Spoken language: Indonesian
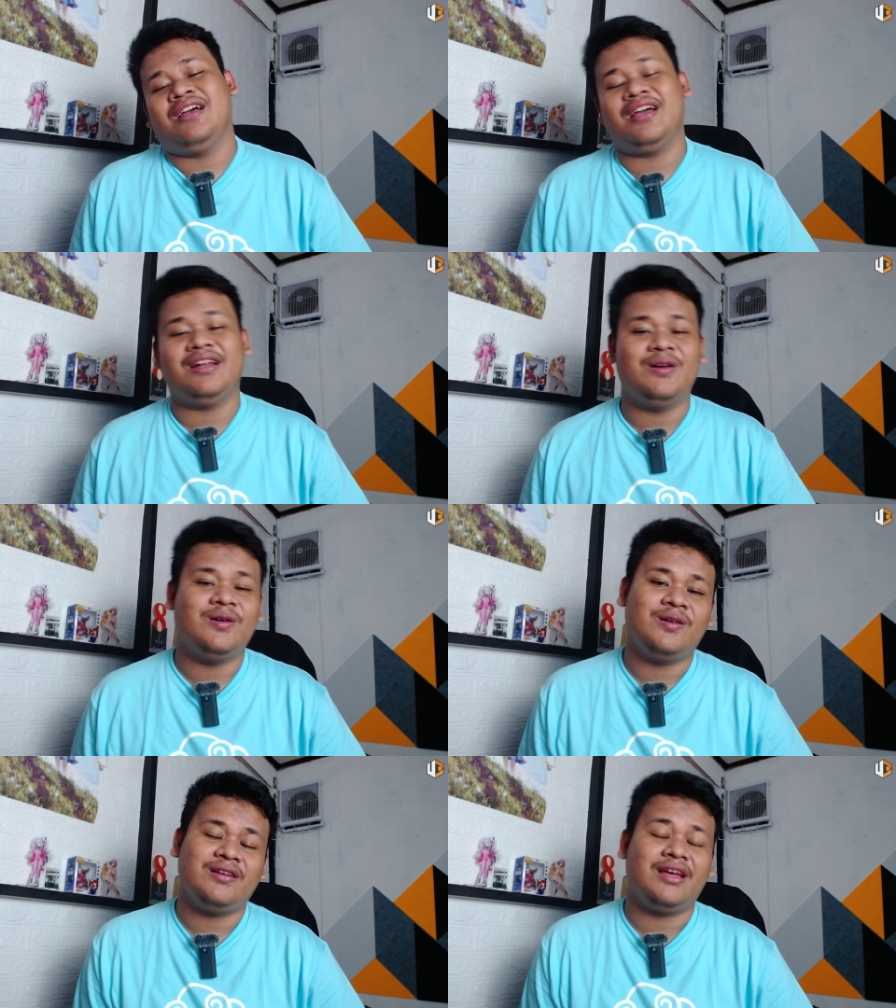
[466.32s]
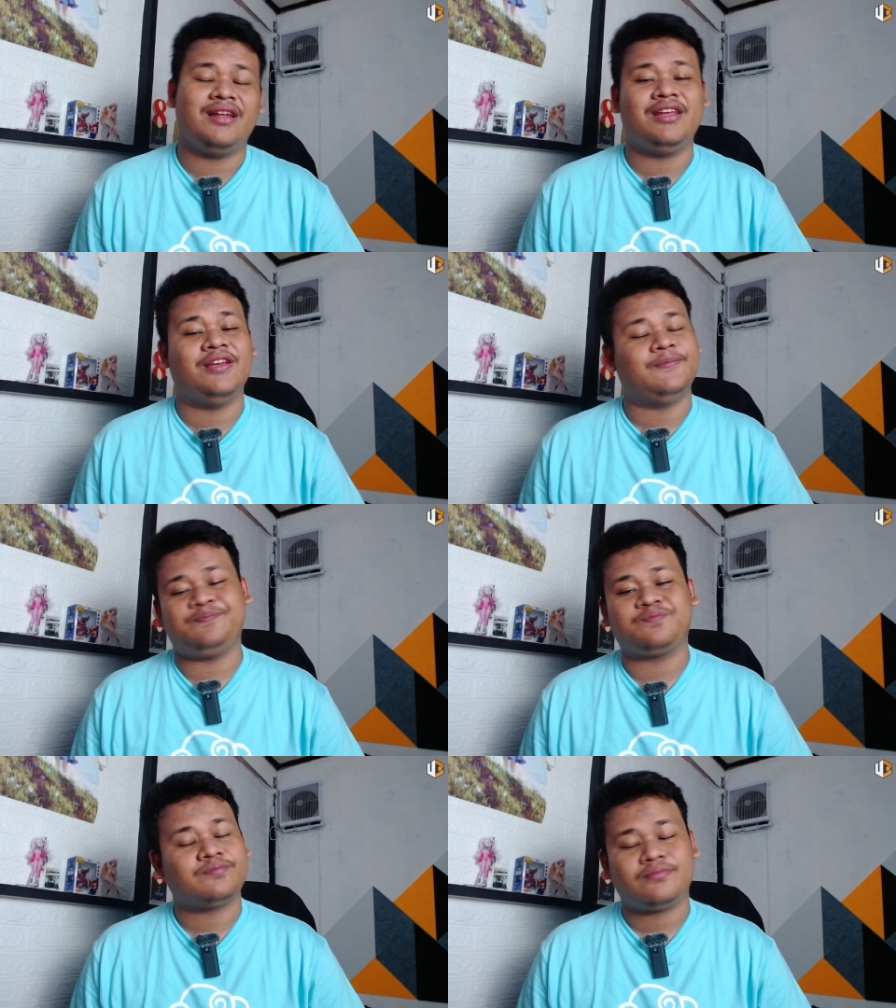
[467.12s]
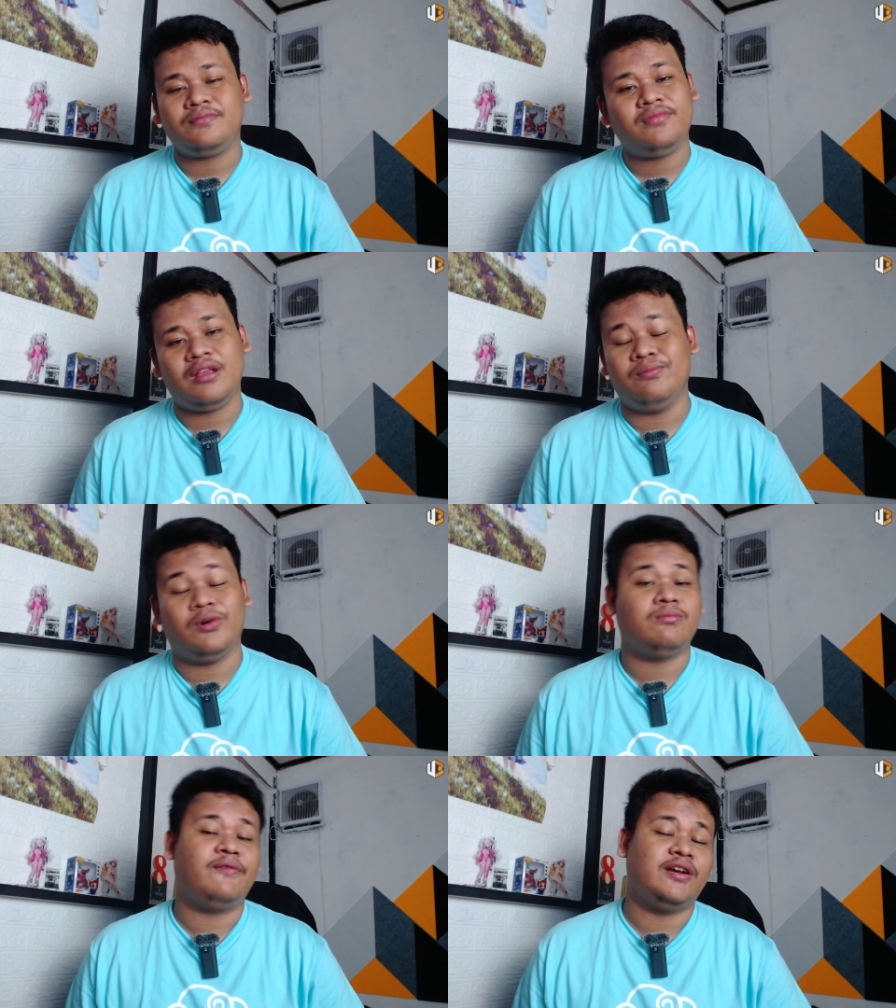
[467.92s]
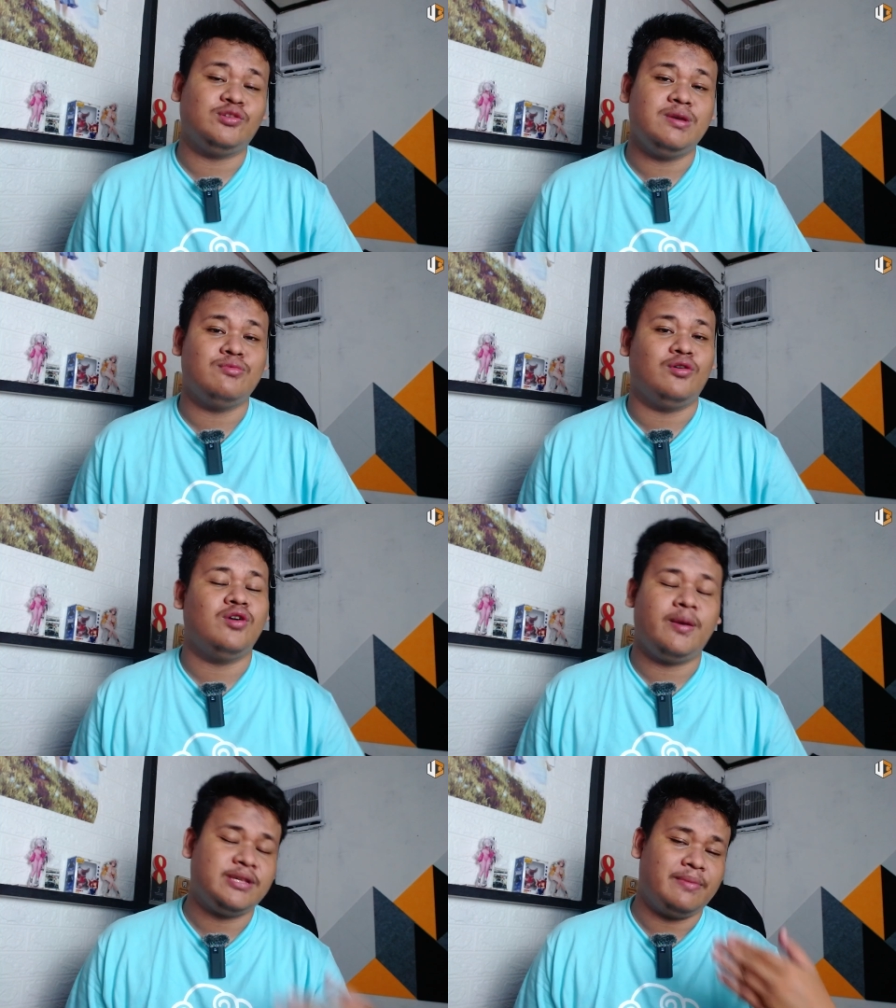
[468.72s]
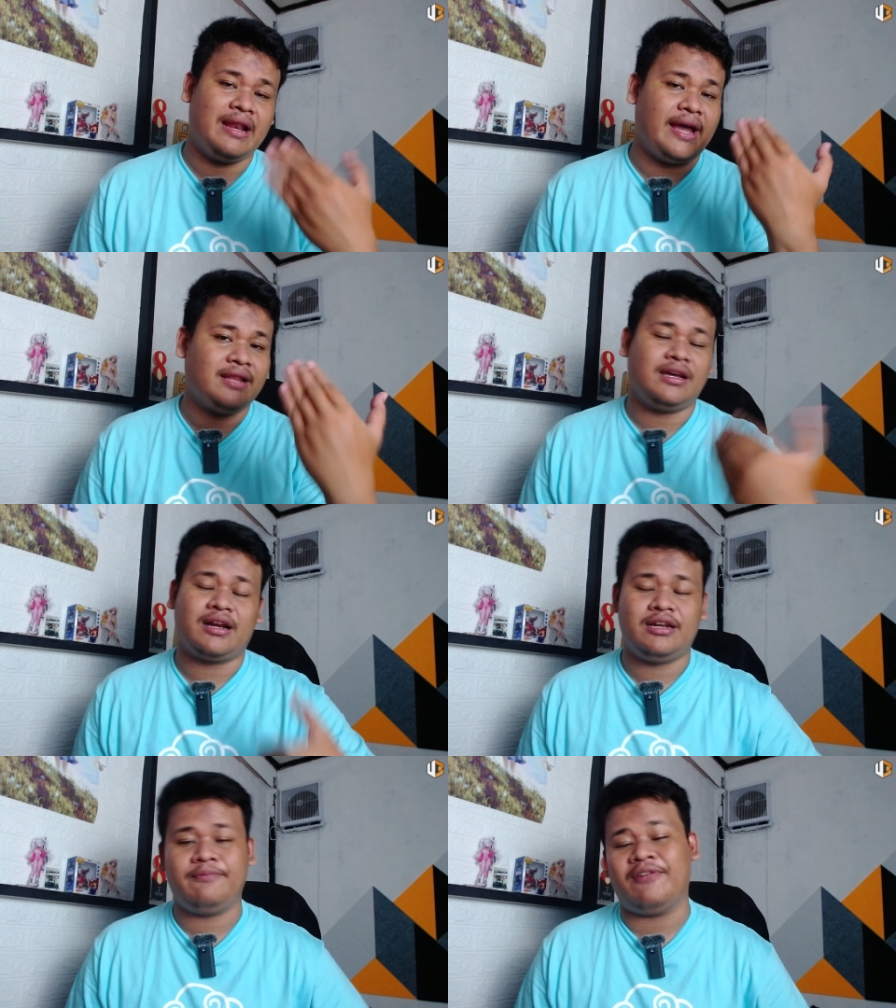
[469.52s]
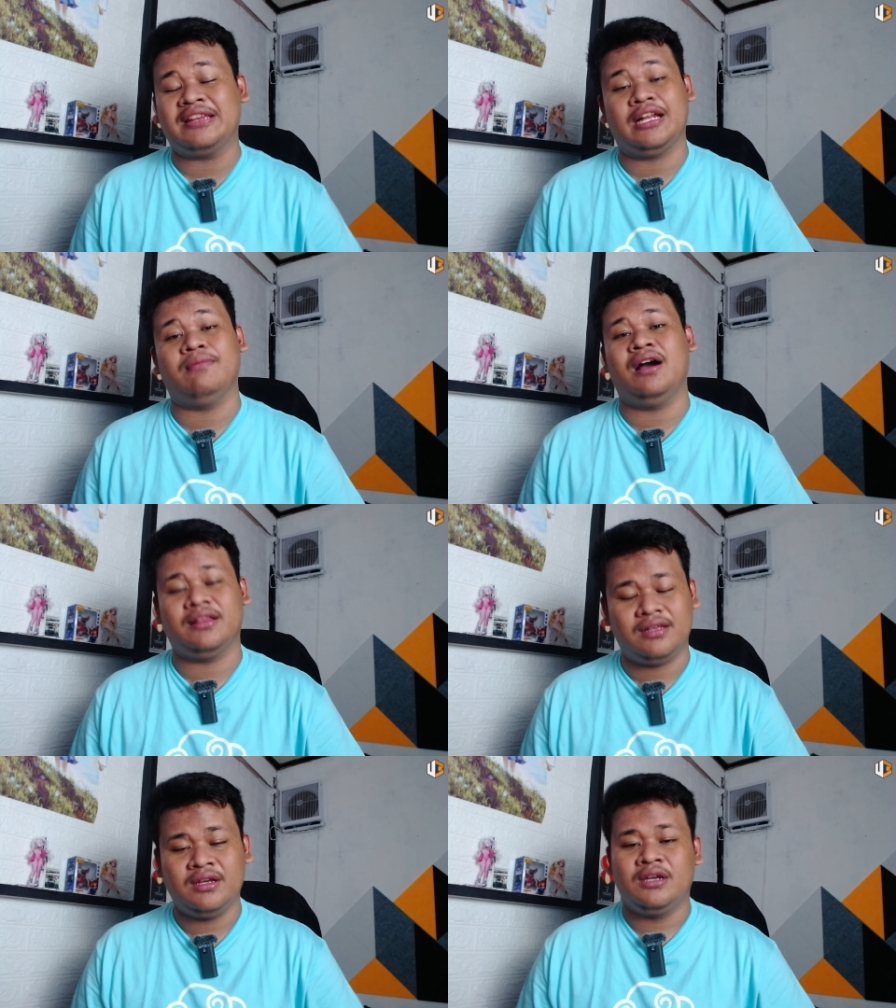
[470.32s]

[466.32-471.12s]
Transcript: Aduh, ya ini mohon maaf Azobimo, gue nggak bisa belain karena ini fatal banget.